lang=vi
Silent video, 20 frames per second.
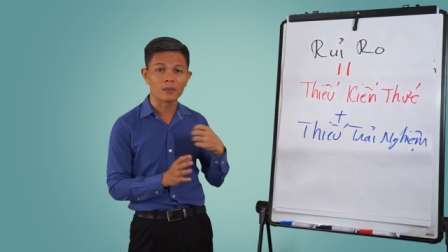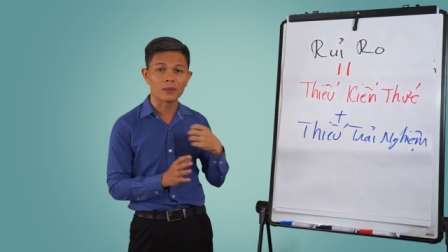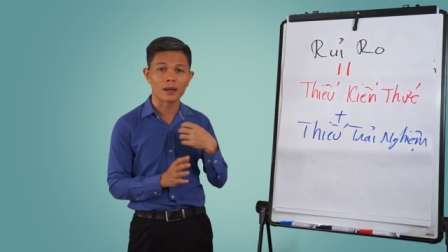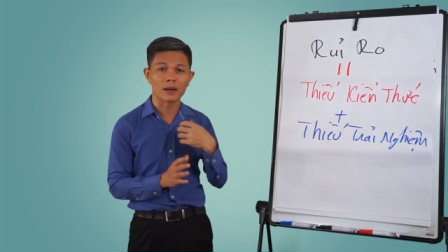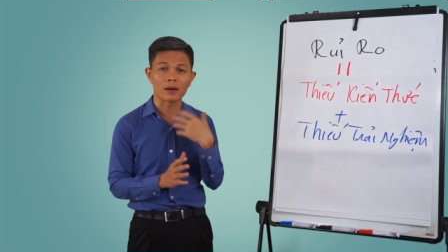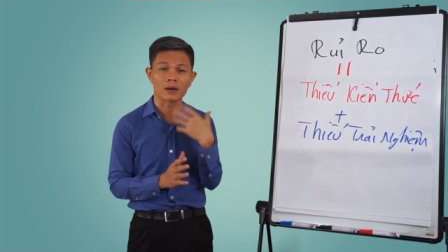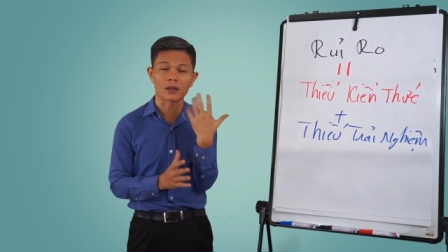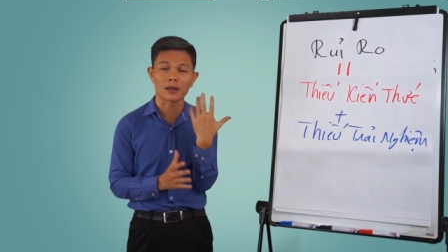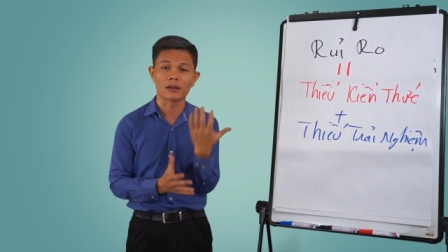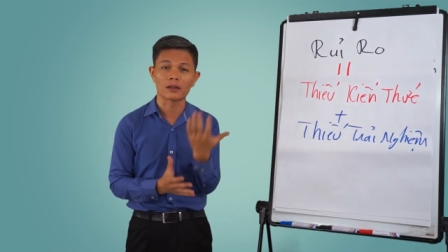
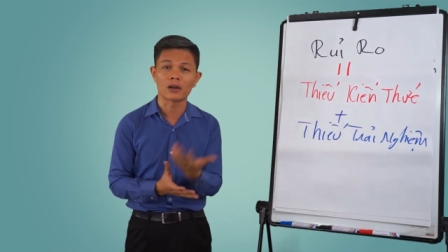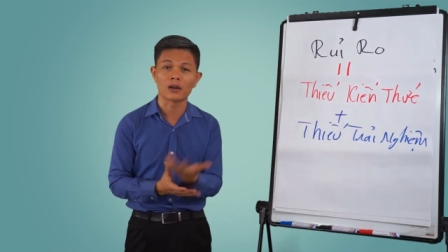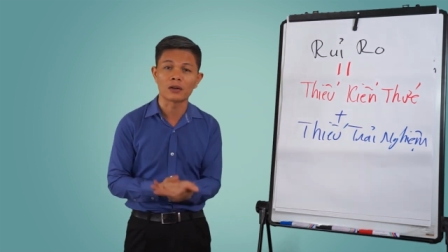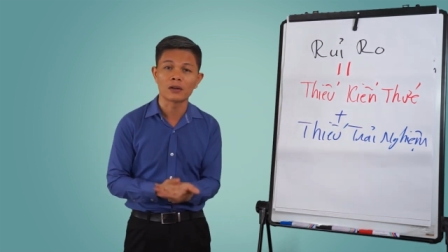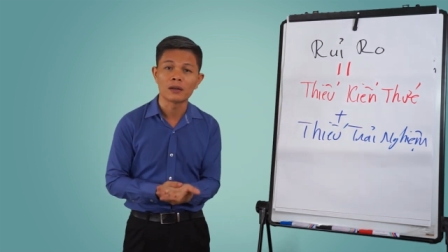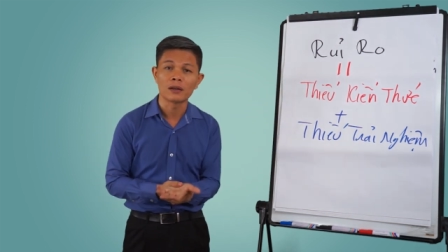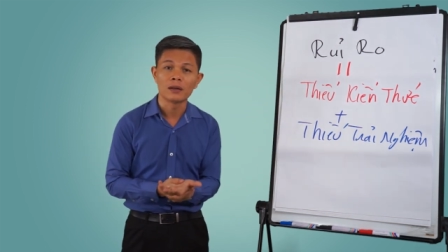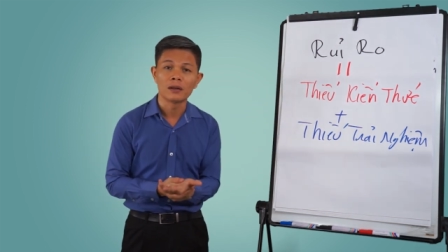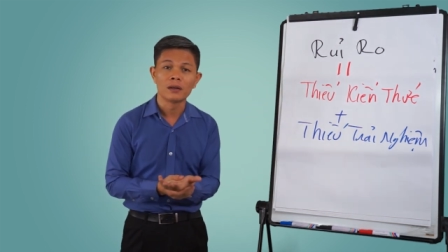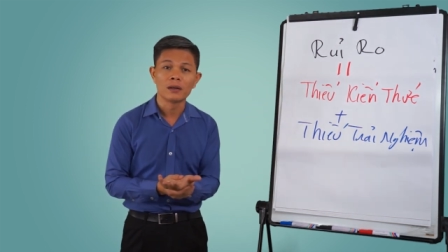chỉ có tiền thôi.
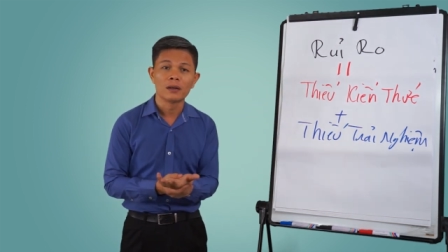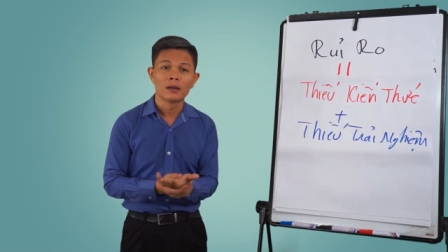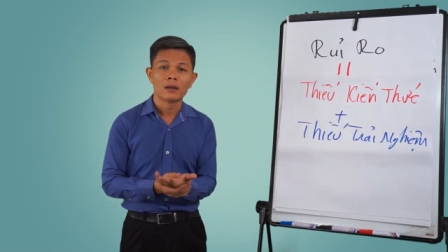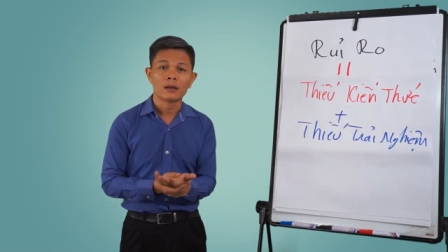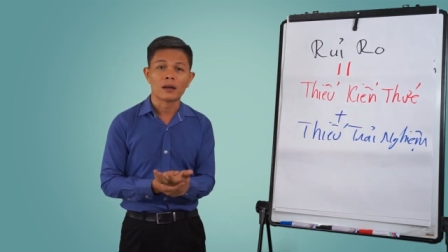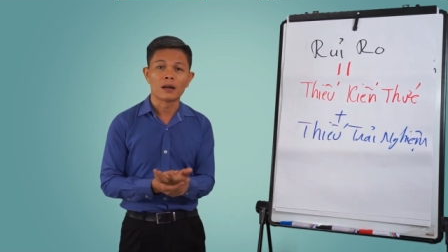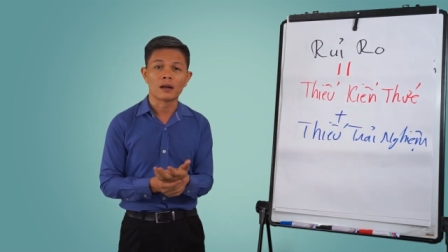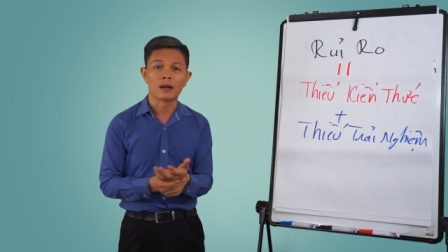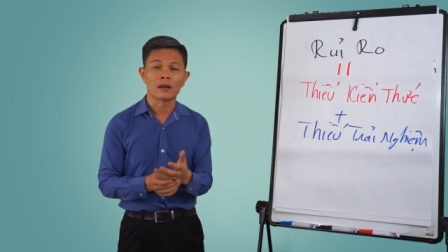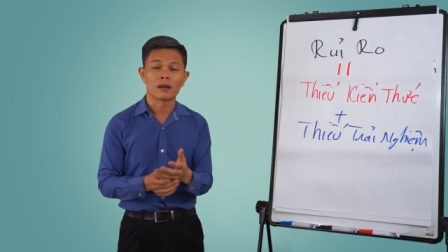
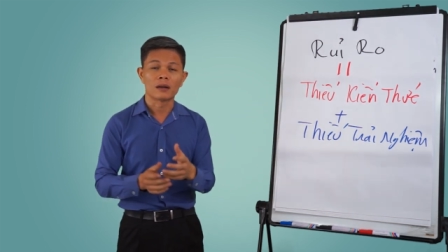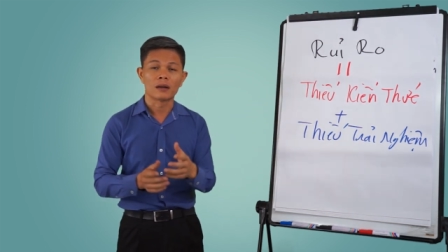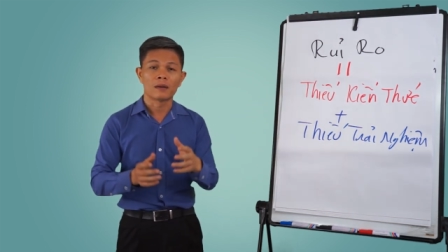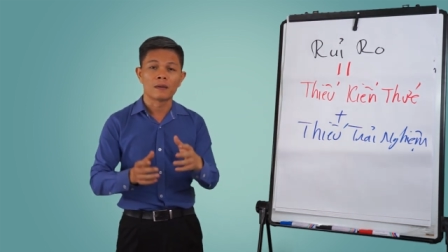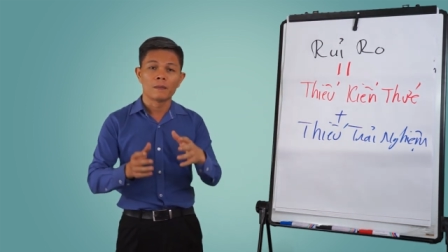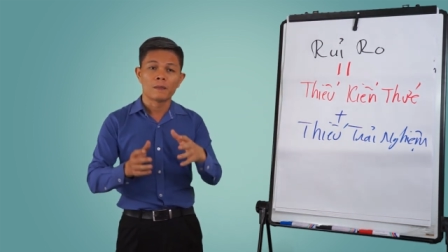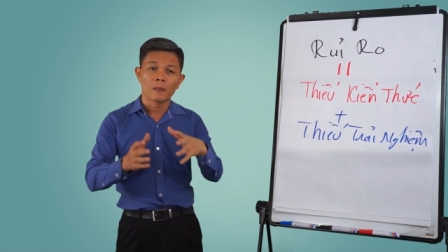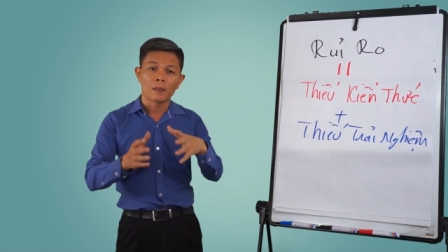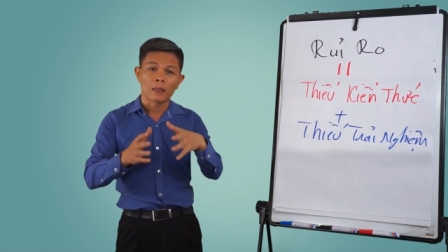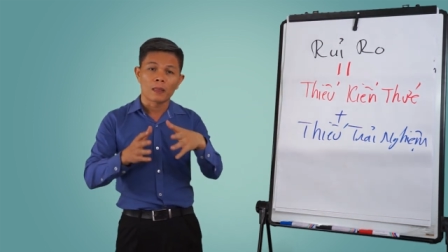
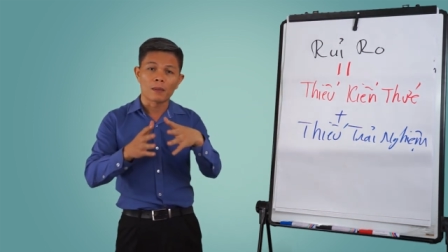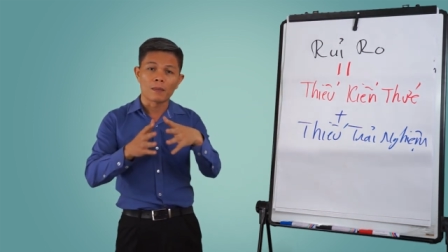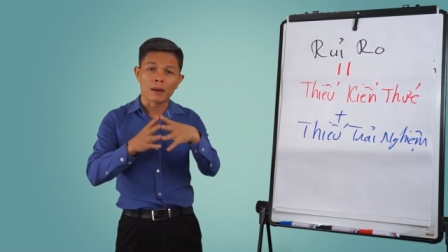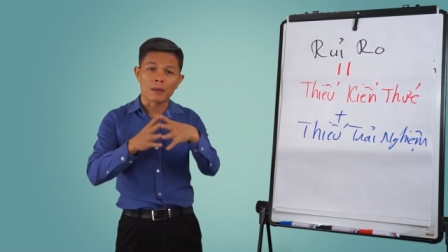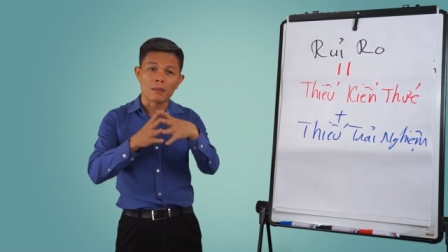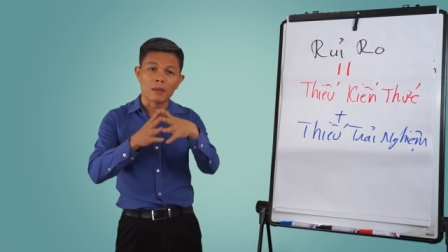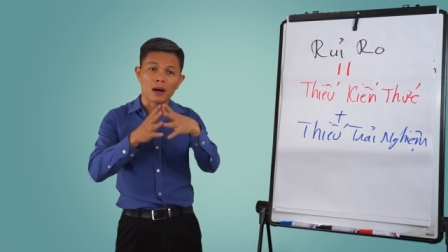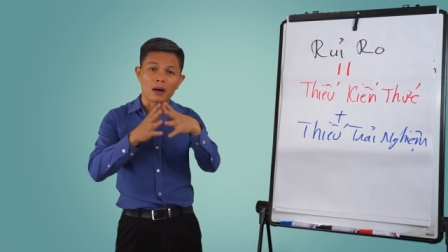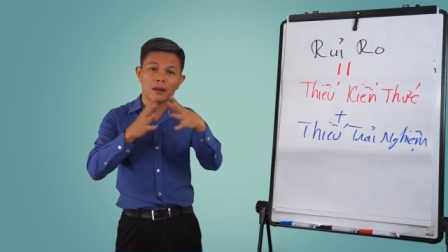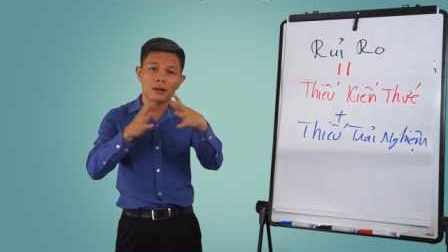Thì
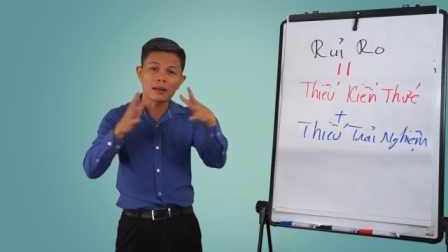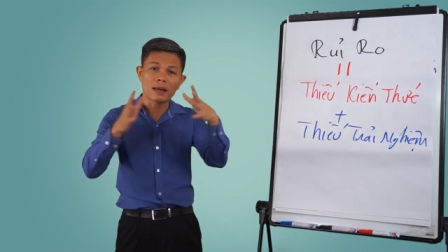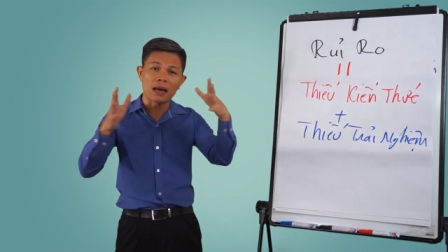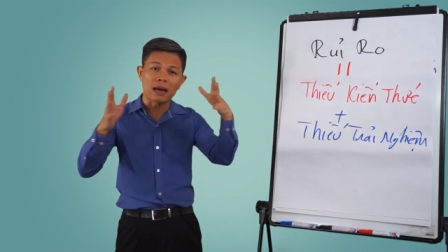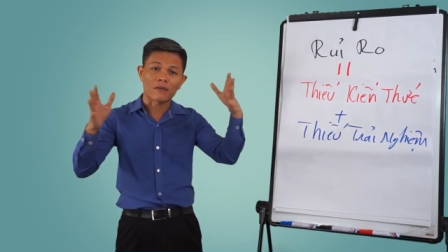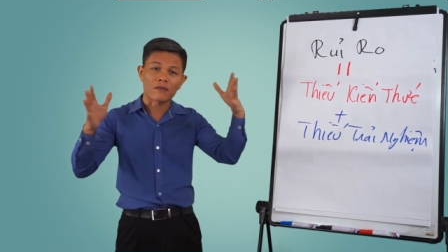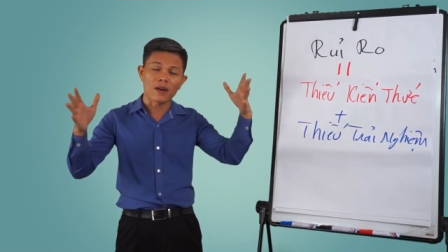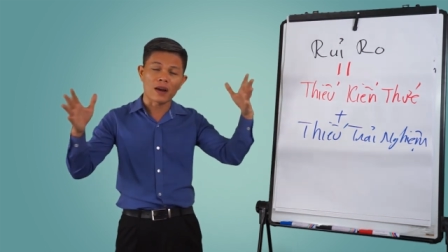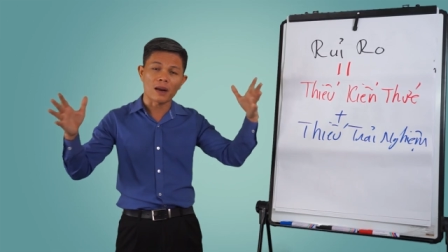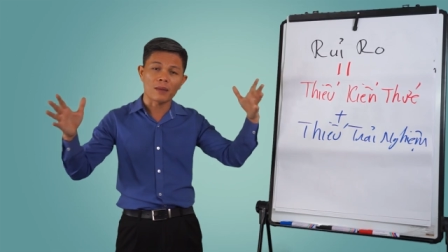bạn mở cái nhà
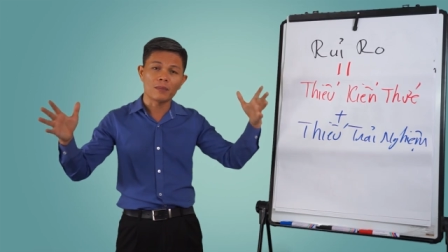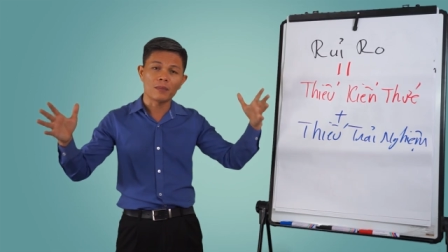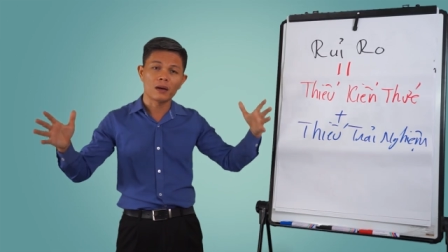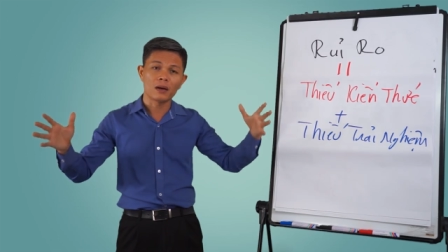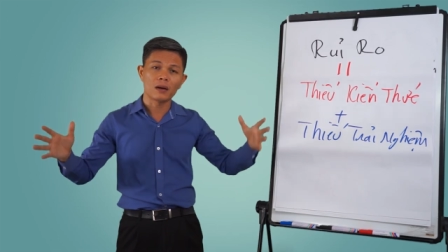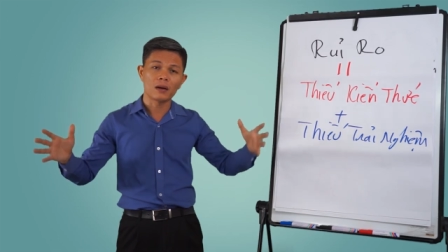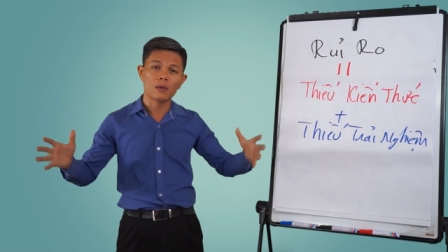hàng Pháp ở